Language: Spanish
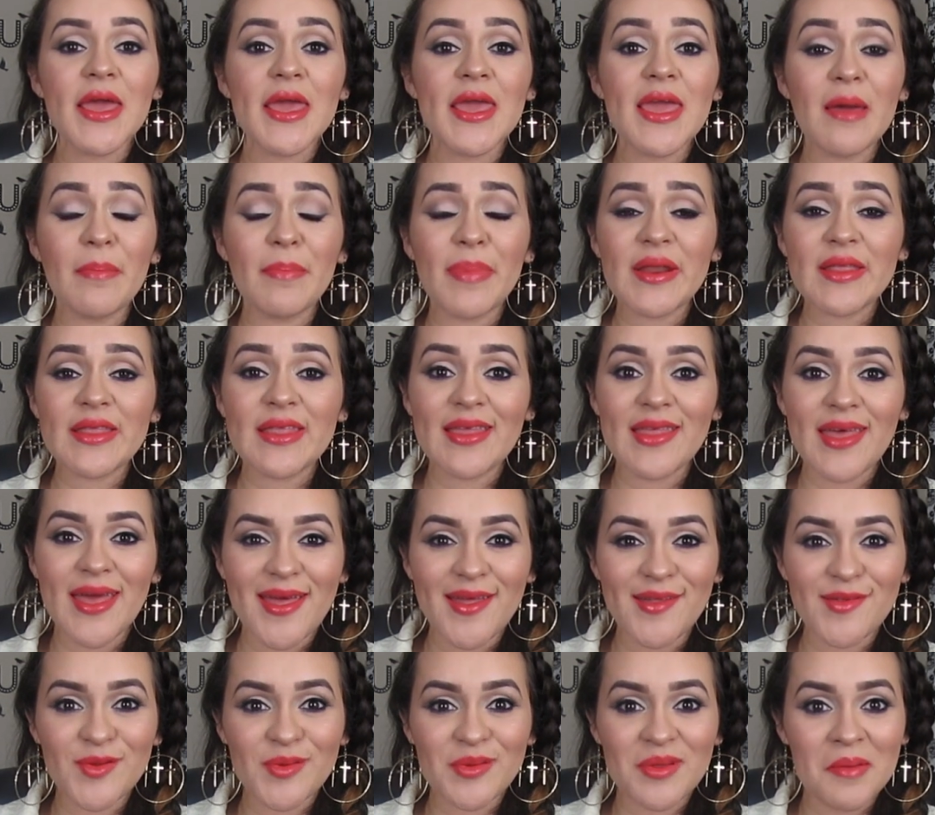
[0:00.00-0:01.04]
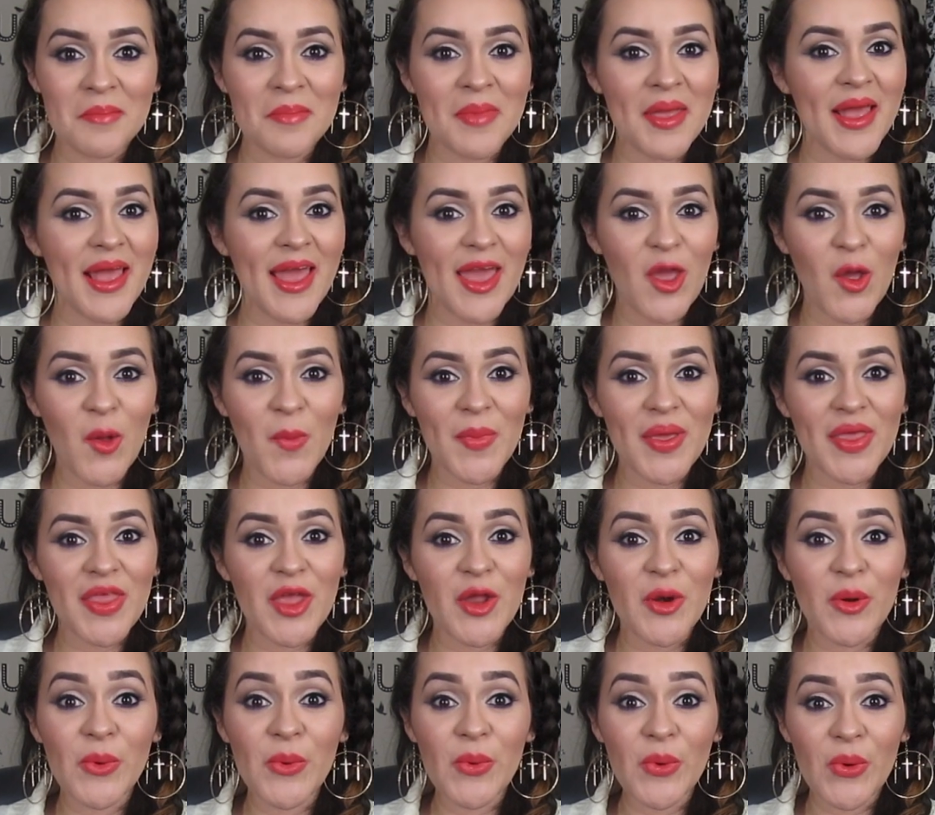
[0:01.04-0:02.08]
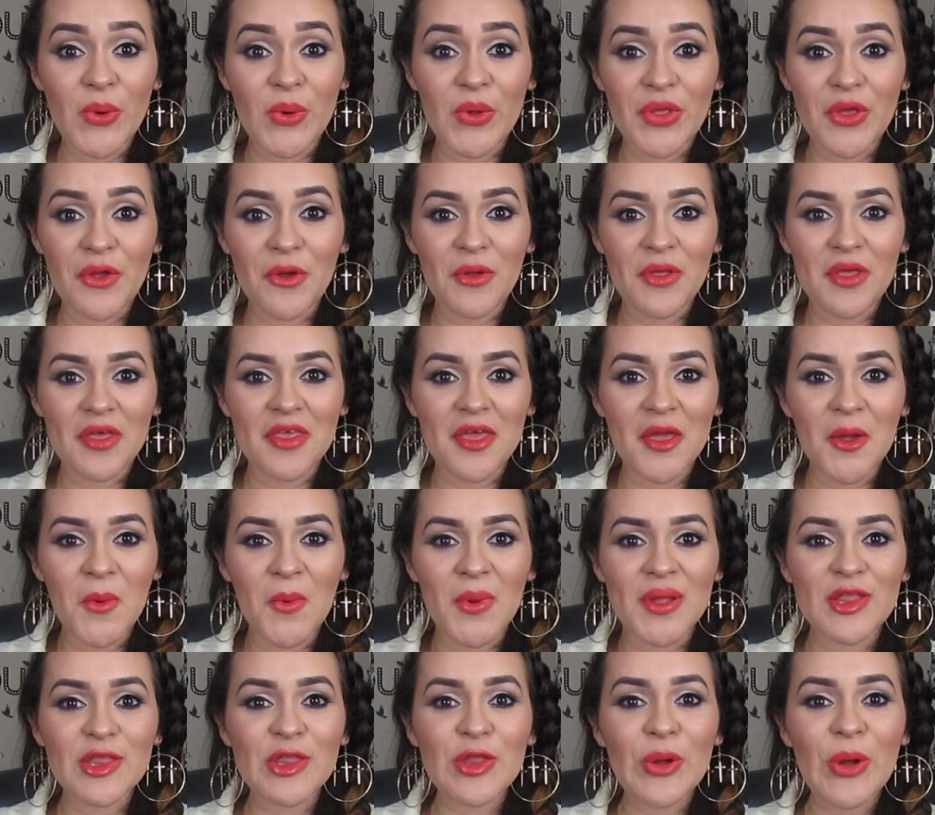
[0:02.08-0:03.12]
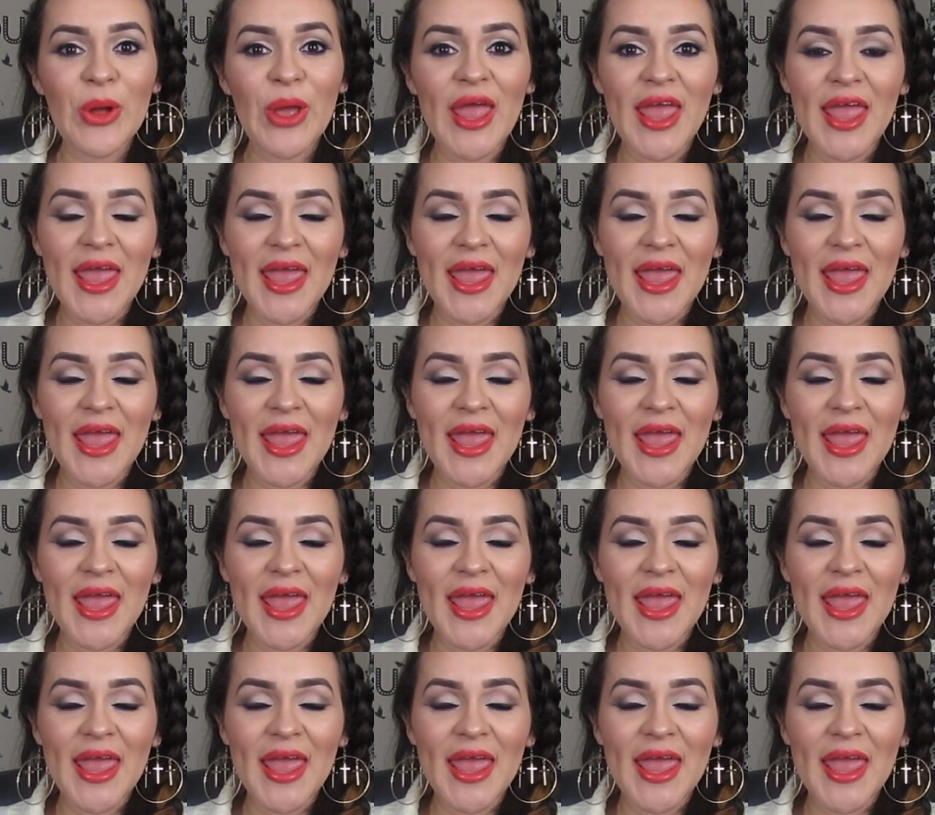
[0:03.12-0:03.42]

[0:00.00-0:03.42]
Y aparte de eso, también ellos me dieron un código de descuento